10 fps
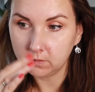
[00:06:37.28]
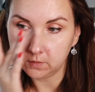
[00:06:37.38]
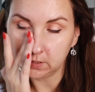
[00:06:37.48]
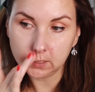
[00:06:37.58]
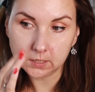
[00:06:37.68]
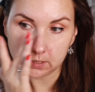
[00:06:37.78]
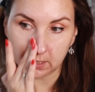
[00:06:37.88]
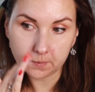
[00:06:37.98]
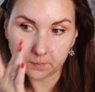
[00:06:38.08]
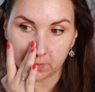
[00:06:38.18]

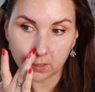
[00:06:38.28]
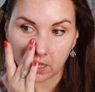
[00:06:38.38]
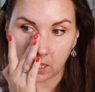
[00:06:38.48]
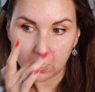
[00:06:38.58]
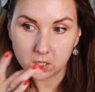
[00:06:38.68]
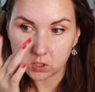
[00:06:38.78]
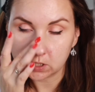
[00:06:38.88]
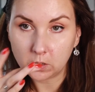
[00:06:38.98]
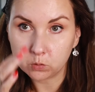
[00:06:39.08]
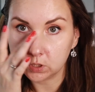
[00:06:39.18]
wyniknie.
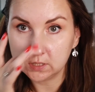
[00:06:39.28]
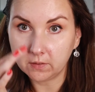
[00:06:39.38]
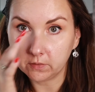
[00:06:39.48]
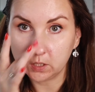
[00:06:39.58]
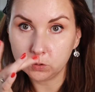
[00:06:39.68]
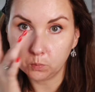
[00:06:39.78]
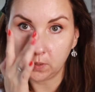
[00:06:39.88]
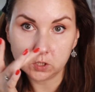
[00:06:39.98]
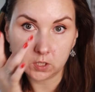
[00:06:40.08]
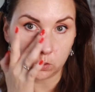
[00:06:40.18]
Czy ta różnica w kryciu
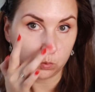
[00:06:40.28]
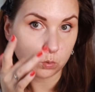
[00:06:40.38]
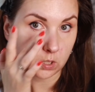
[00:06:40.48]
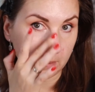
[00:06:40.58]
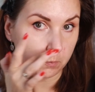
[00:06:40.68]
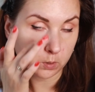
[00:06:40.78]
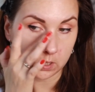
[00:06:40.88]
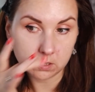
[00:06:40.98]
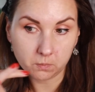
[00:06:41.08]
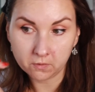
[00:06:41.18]
będzie duża?
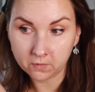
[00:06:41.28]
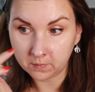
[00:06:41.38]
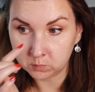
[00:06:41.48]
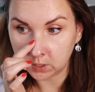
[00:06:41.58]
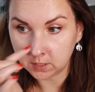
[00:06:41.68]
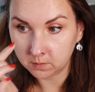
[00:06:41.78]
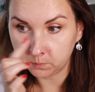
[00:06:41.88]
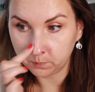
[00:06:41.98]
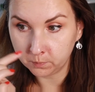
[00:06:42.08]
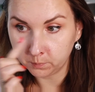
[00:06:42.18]
Póki co powiem Wam, że
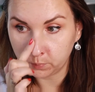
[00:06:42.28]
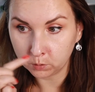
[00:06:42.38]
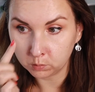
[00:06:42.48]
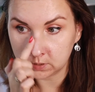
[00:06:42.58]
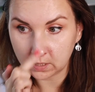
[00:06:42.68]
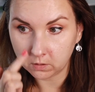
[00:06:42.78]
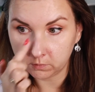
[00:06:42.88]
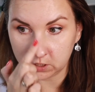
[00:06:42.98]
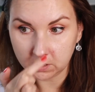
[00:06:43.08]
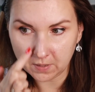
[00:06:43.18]
mm, produkt
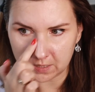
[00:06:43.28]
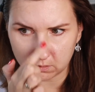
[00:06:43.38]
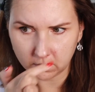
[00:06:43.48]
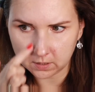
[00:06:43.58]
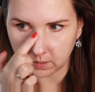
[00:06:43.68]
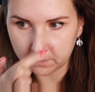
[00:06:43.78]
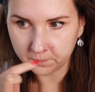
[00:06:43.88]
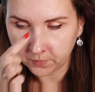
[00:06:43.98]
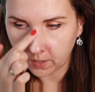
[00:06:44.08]
zachowuje się bardzo ładnie.